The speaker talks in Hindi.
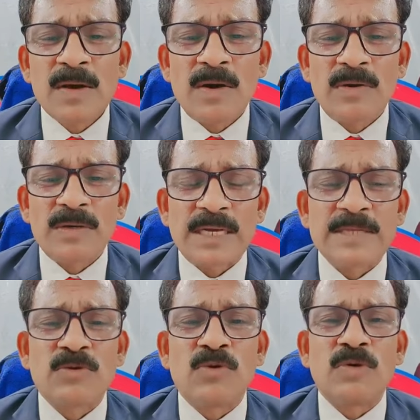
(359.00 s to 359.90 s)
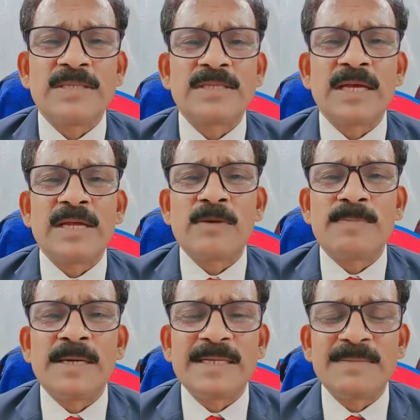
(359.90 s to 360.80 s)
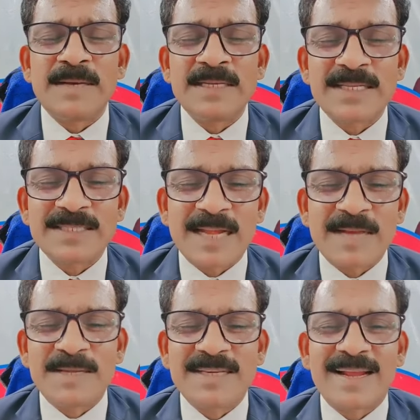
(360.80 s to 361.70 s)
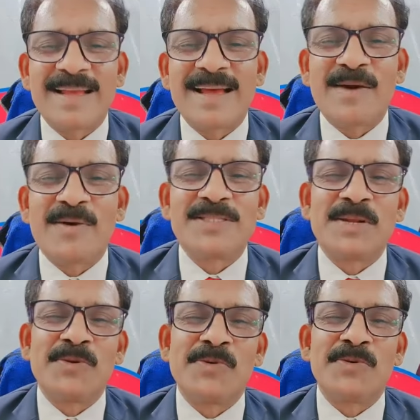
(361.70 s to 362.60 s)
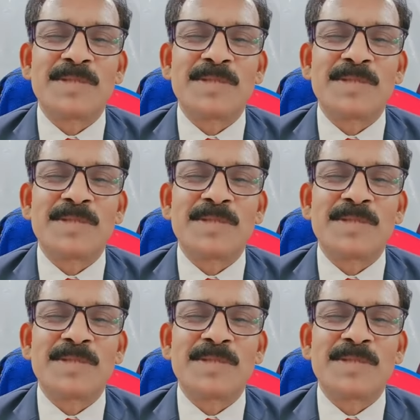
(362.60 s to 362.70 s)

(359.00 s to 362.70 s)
और कई तो लोग ऐसे हैं जो अपने टीम में ही सब्सक्राइब नहीं कराया है और ऐसे लोगों को